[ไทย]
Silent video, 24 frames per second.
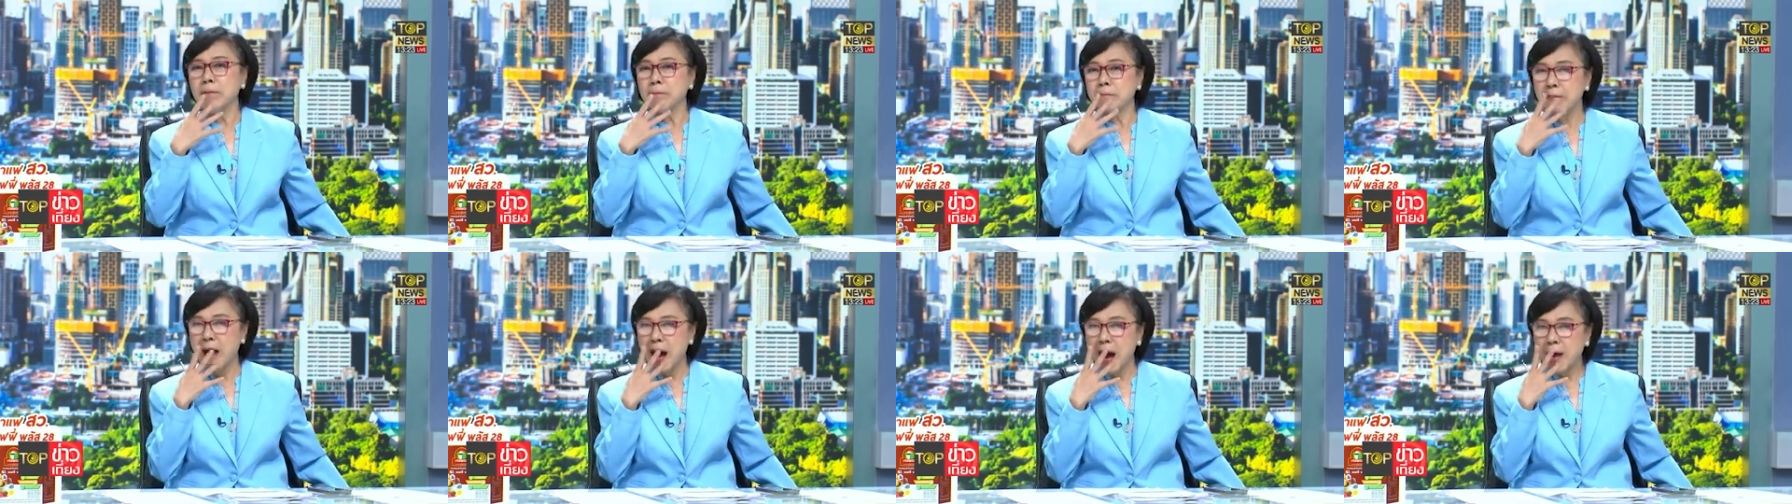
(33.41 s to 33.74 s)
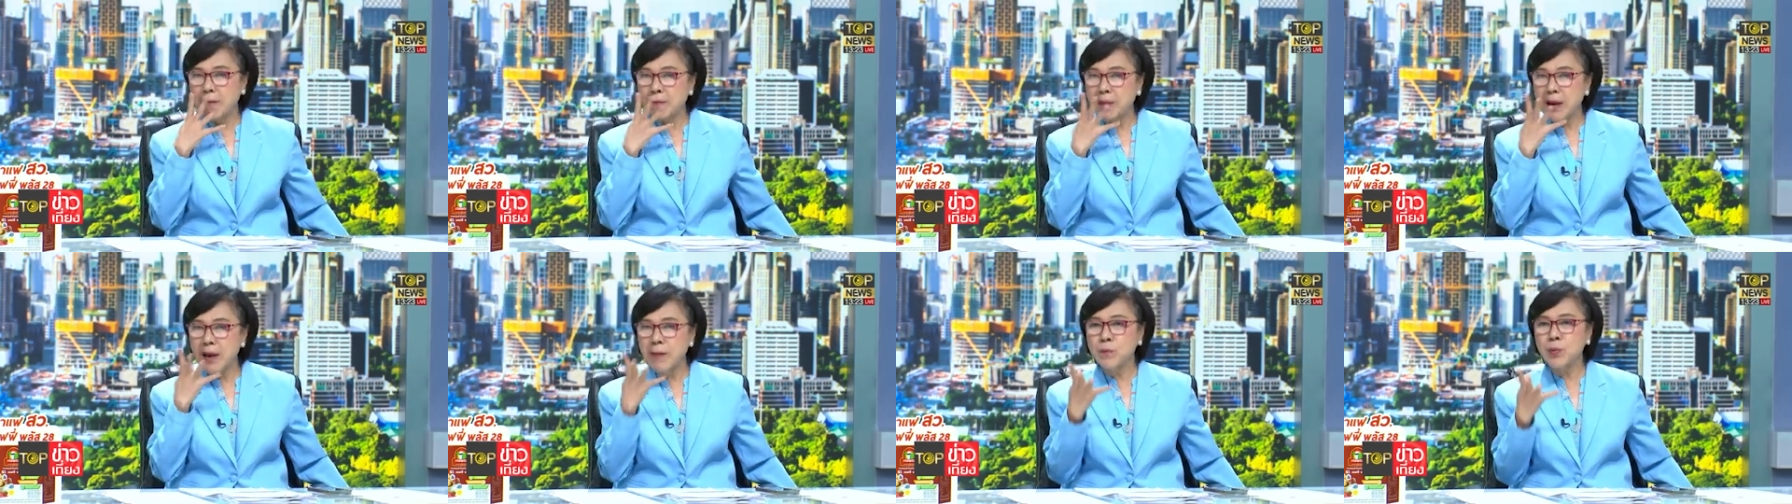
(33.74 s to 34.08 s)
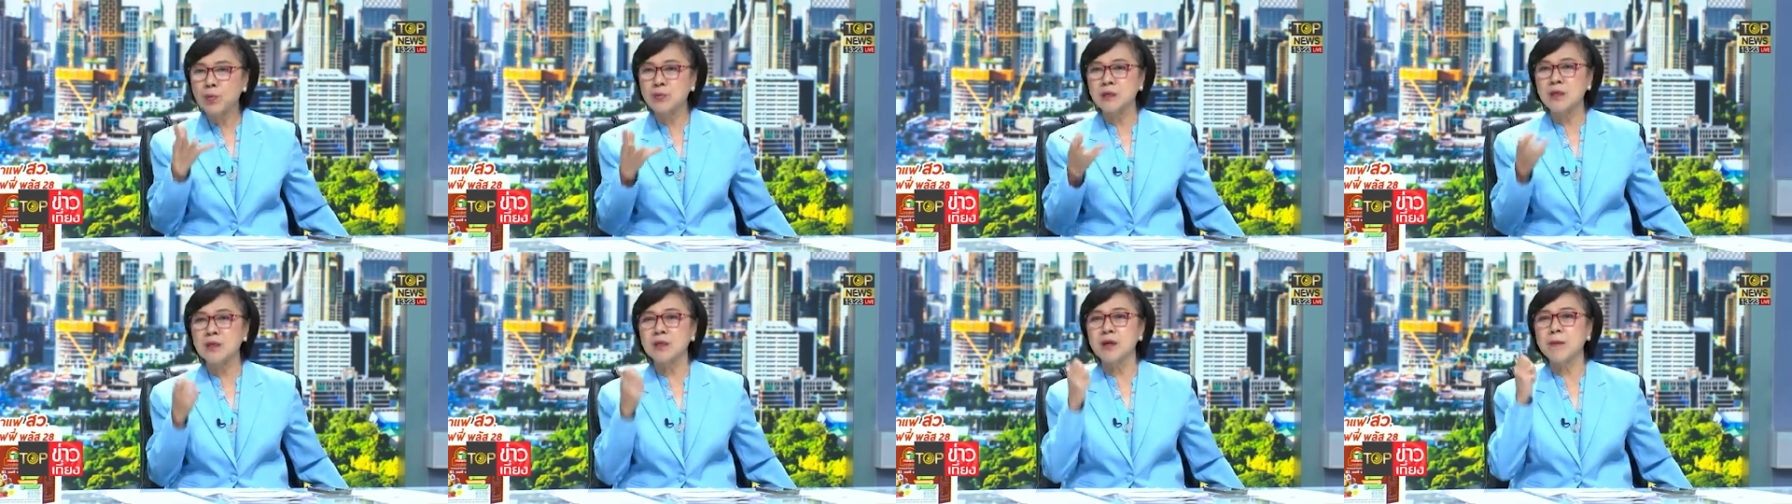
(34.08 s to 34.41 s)
ปากพร่ำพูด
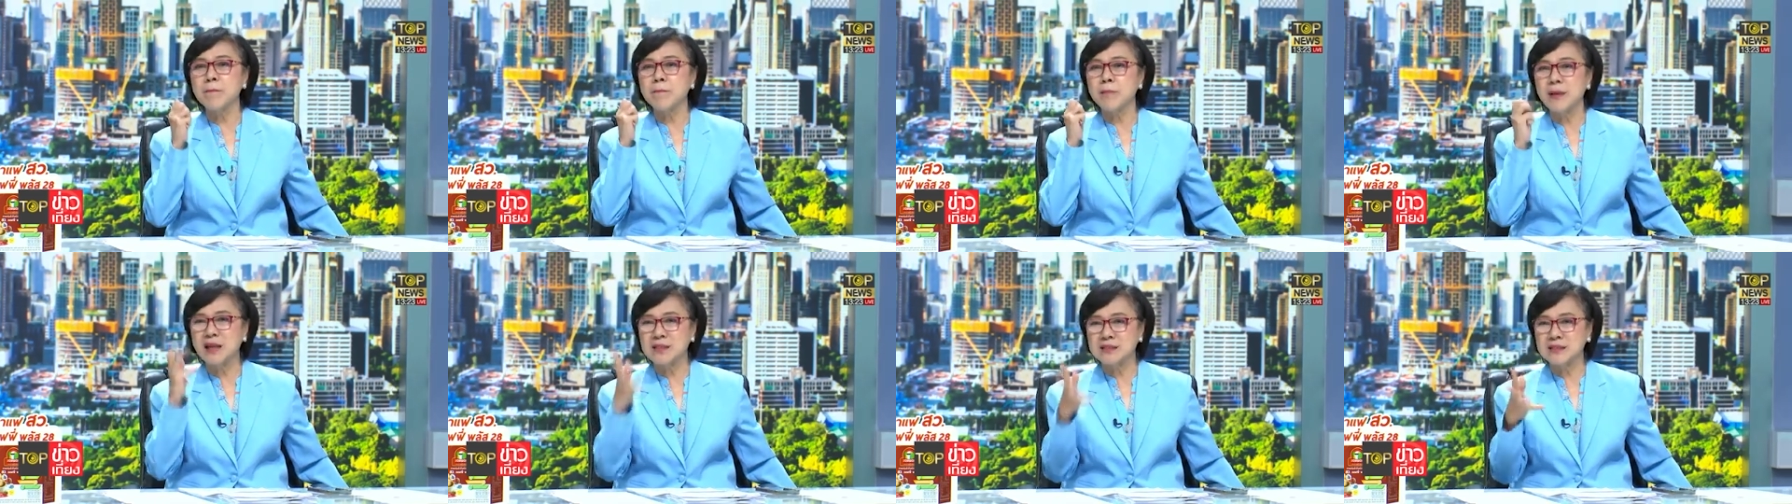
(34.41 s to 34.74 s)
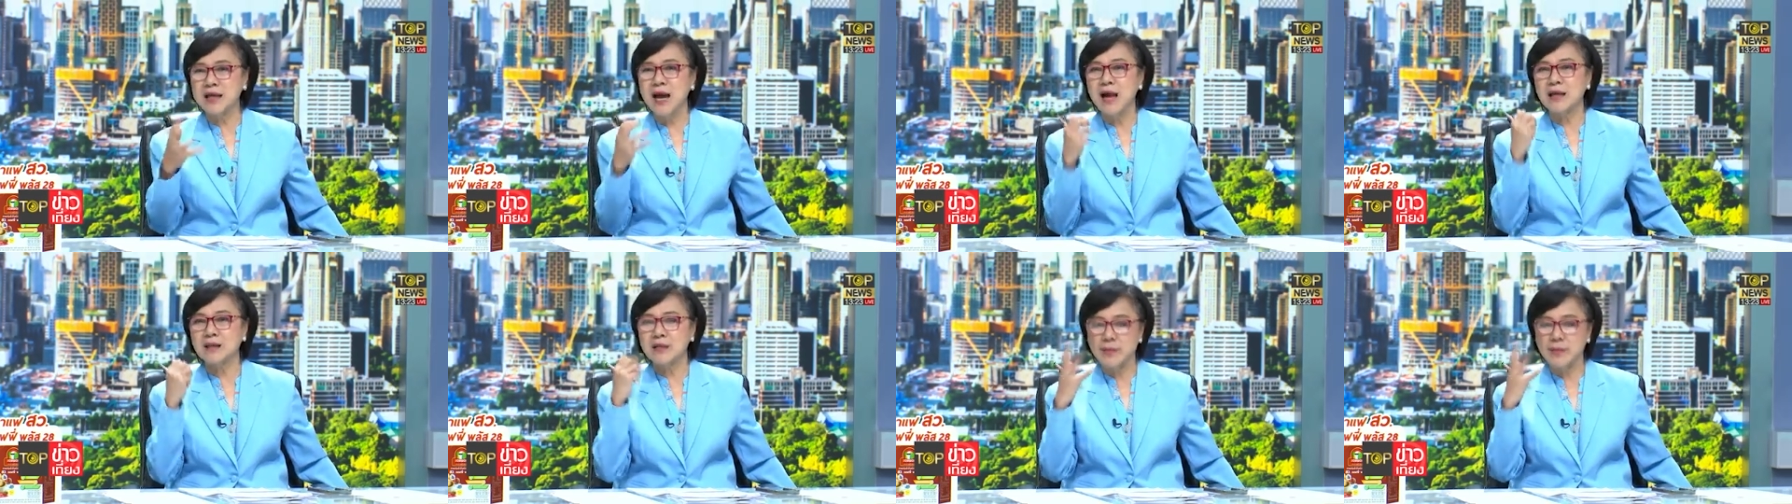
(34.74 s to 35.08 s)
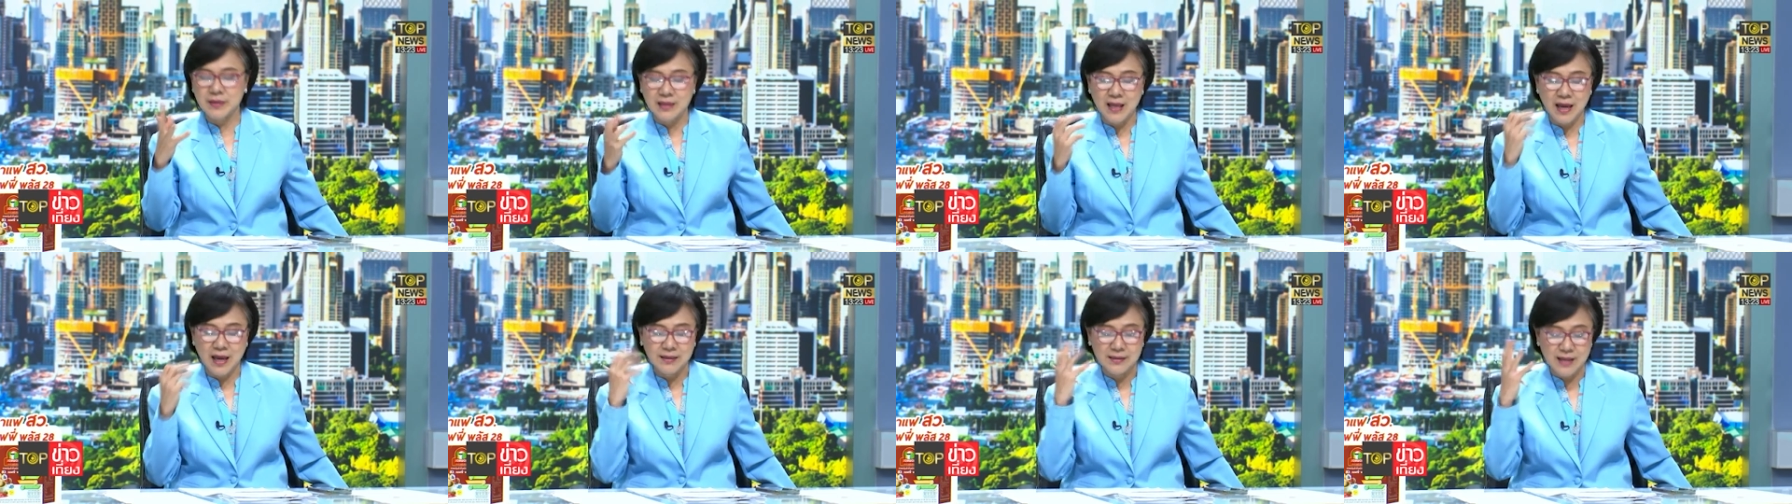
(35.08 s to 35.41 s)
แต่เรื่องประชาธิป
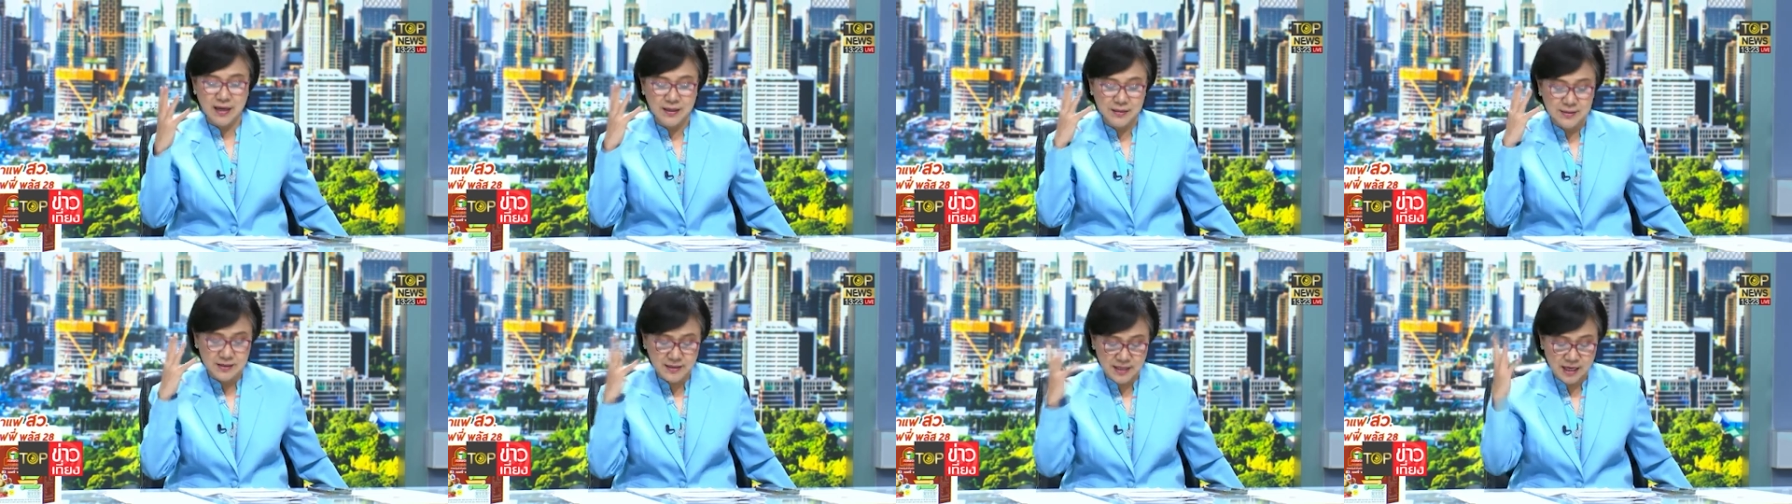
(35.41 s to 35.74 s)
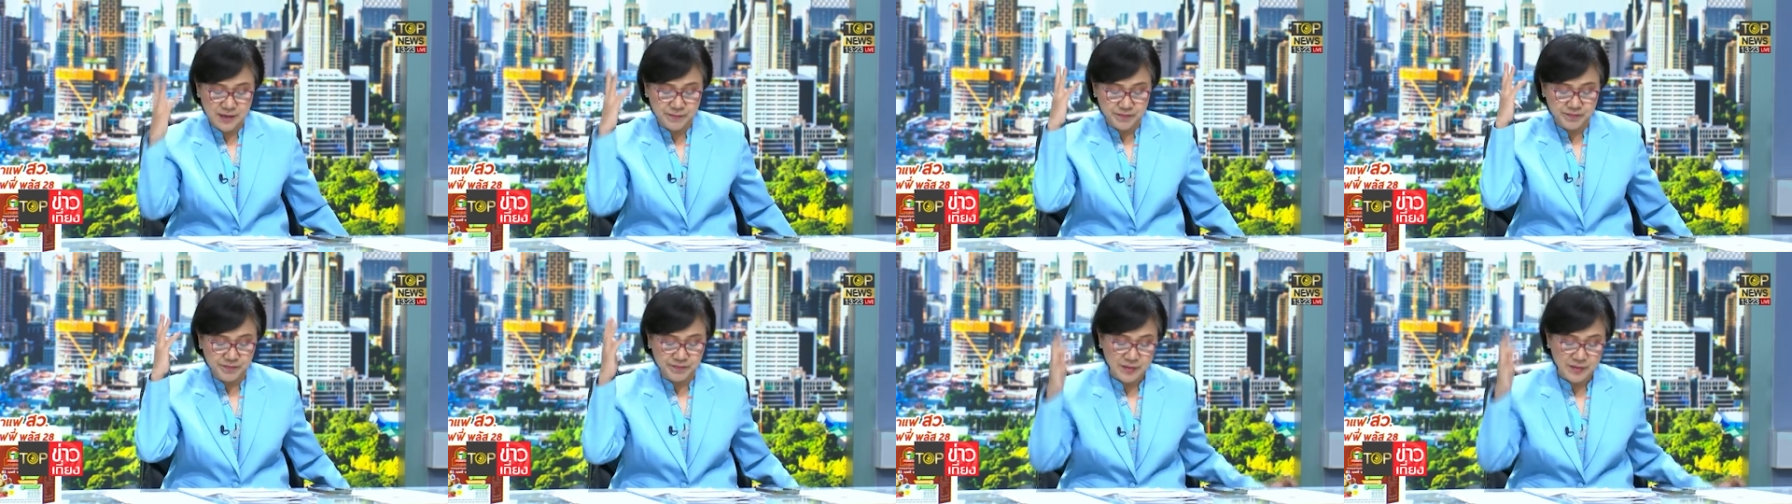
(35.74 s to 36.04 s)
ไตยทั้งสิ้น